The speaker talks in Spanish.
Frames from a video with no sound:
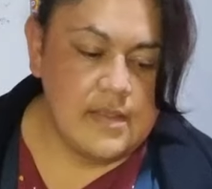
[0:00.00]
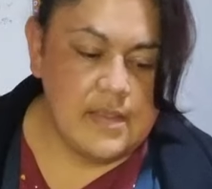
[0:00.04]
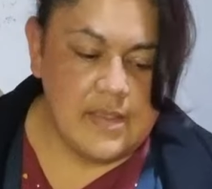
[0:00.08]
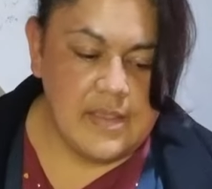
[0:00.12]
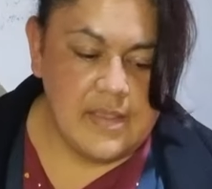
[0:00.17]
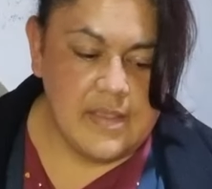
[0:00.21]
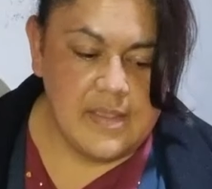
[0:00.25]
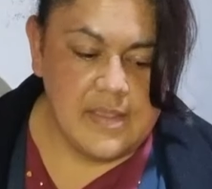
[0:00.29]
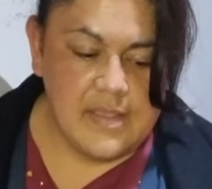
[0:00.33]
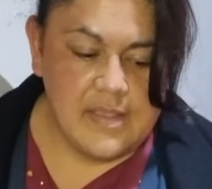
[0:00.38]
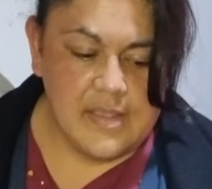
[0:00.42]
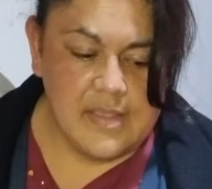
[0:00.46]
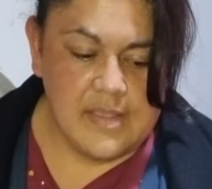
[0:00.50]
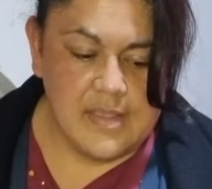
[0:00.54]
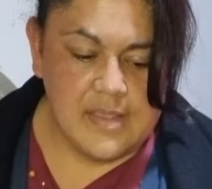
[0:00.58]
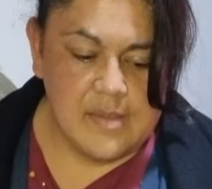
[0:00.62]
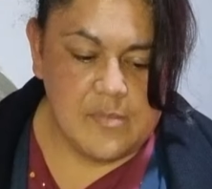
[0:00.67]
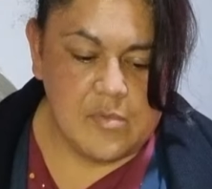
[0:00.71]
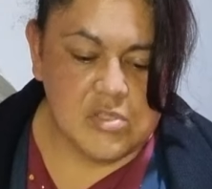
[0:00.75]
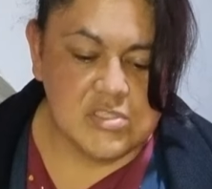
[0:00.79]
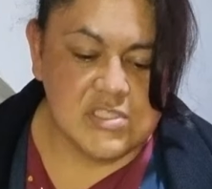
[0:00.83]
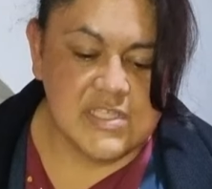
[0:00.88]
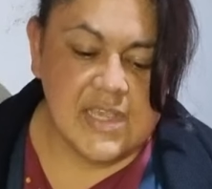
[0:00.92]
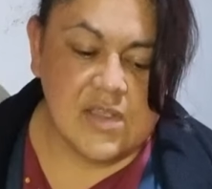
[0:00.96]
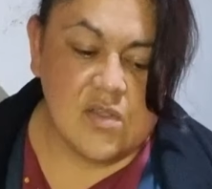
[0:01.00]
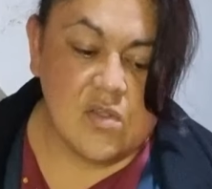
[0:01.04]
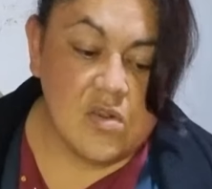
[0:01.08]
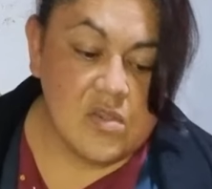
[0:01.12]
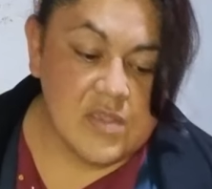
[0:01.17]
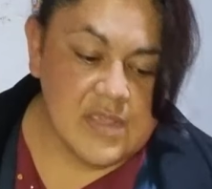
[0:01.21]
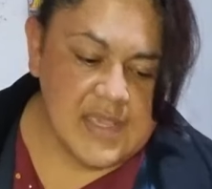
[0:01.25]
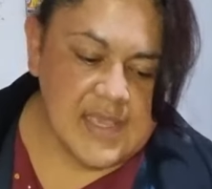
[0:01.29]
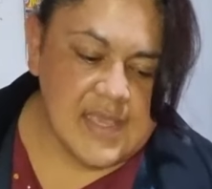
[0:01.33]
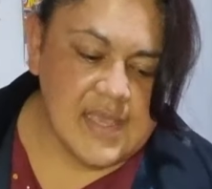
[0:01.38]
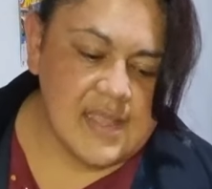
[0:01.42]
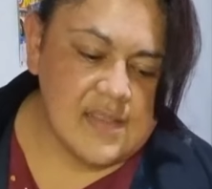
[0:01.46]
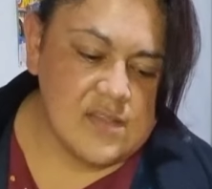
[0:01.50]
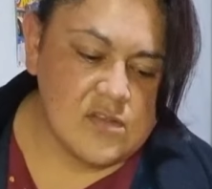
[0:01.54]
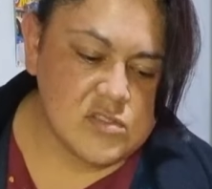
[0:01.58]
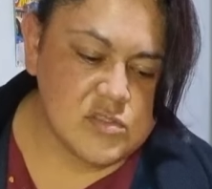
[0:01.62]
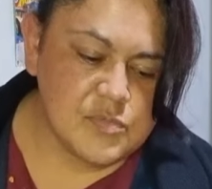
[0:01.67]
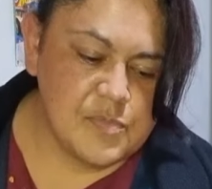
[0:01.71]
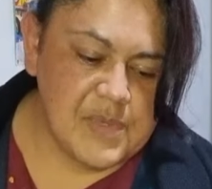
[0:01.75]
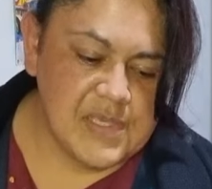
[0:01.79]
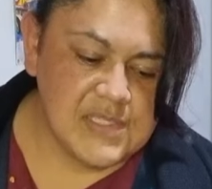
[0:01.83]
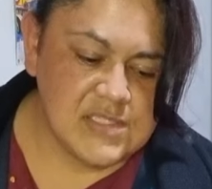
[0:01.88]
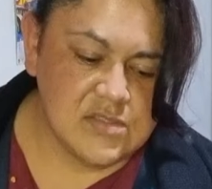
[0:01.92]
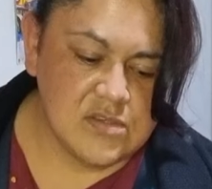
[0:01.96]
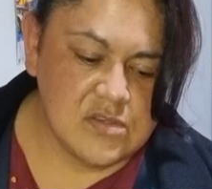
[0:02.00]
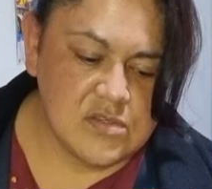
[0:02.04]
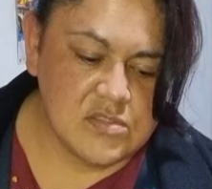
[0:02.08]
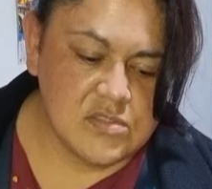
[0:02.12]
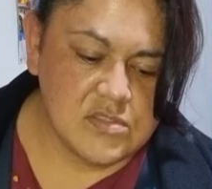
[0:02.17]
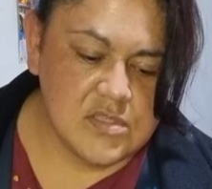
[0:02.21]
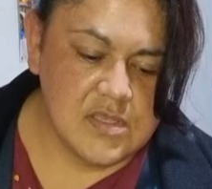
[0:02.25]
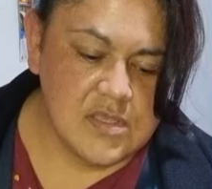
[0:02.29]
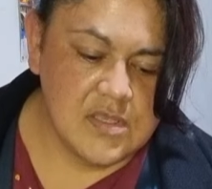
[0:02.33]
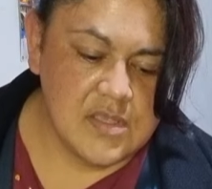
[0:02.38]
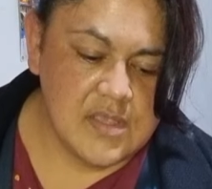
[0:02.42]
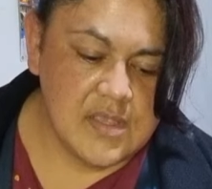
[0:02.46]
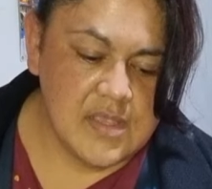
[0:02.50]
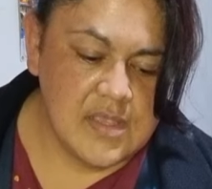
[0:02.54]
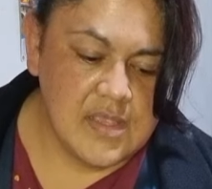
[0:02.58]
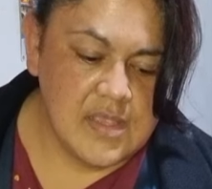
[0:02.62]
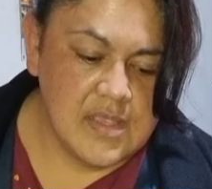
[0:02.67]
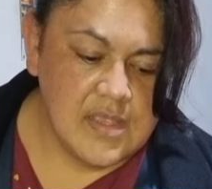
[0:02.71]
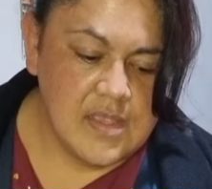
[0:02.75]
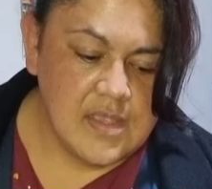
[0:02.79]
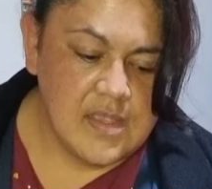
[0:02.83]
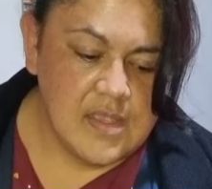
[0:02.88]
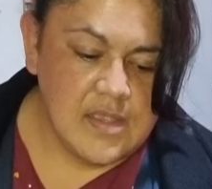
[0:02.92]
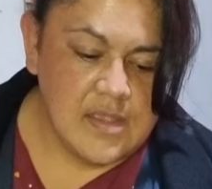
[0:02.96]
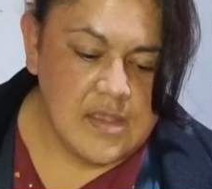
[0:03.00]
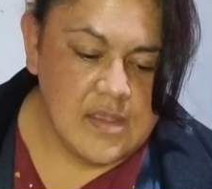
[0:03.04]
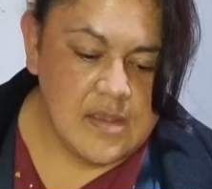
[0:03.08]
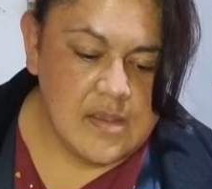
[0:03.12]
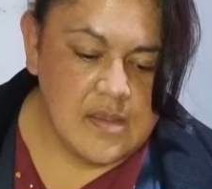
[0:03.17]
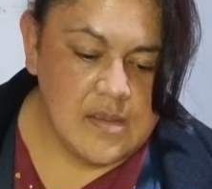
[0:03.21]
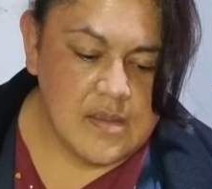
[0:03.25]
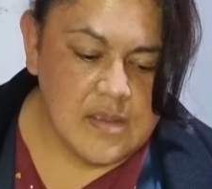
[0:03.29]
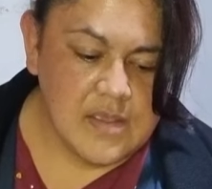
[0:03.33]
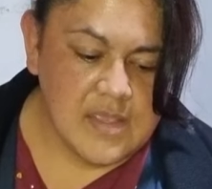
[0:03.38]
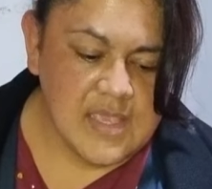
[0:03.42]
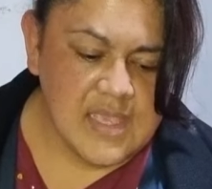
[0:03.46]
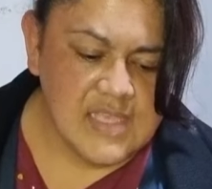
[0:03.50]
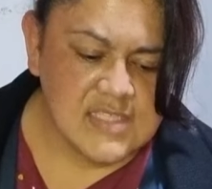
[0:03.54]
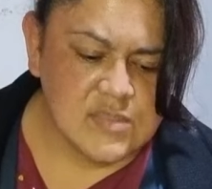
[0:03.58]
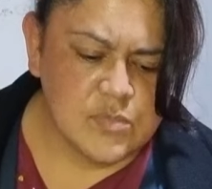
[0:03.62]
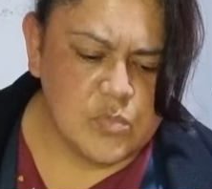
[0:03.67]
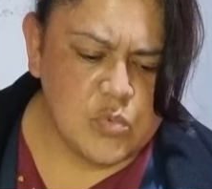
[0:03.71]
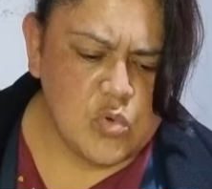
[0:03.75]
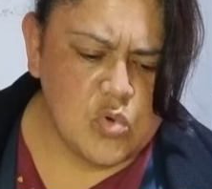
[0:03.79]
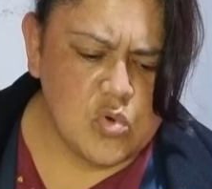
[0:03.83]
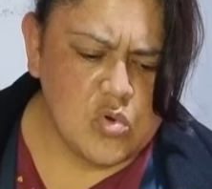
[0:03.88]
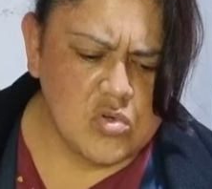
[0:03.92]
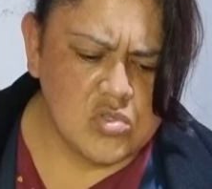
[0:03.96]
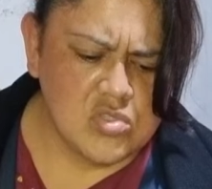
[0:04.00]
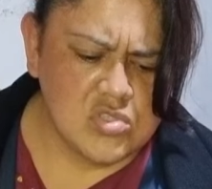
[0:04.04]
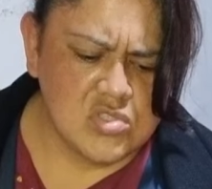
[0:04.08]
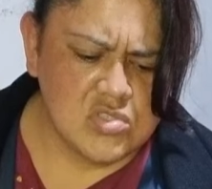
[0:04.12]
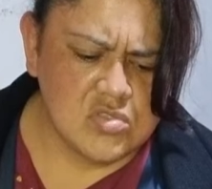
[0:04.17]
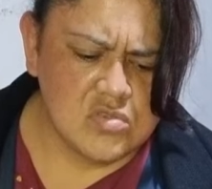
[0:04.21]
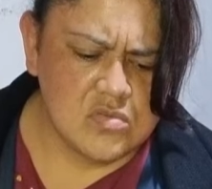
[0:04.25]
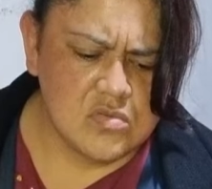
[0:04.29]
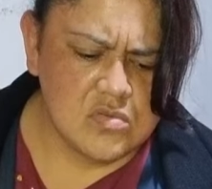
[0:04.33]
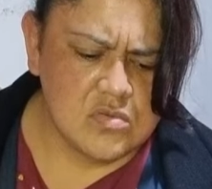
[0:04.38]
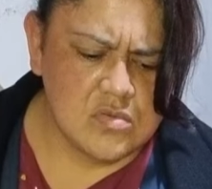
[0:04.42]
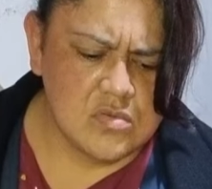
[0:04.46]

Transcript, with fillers: Eh, bolsa ecológica, 2 pesos. ¿Qué es Burge?